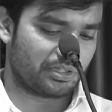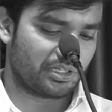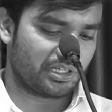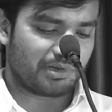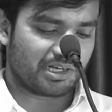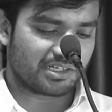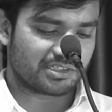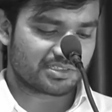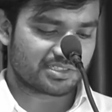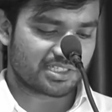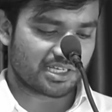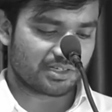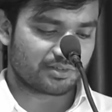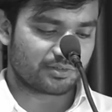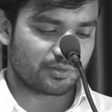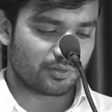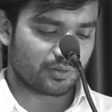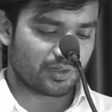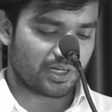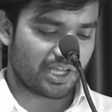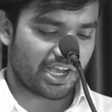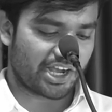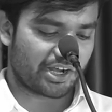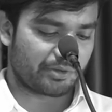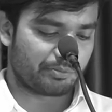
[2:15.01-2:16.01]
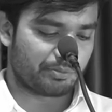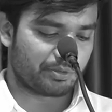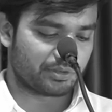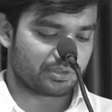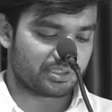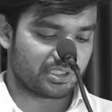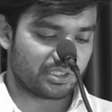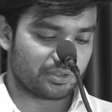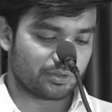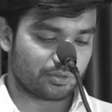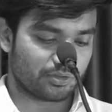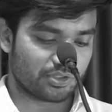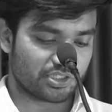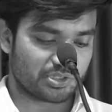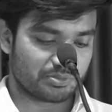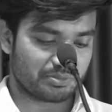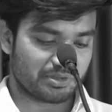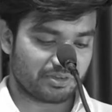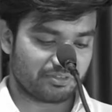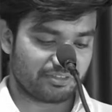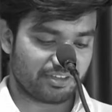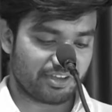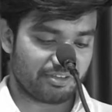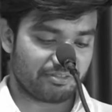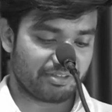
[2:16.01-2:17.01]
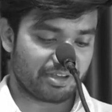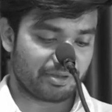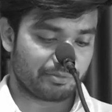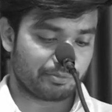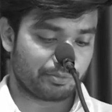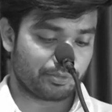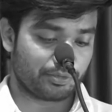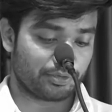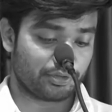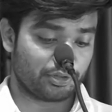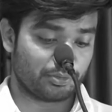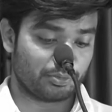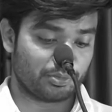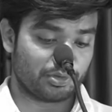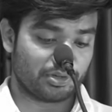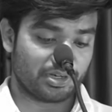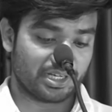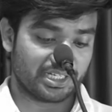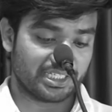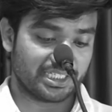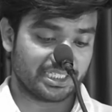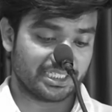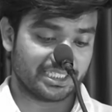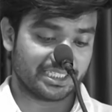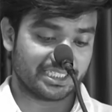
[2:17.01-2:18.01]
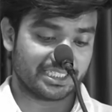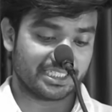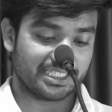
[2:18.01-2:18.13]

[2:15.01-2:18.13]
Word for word: మాకు సంఘం లేకపోతే ఈరోజు మేము ఏమైపోదుమో అని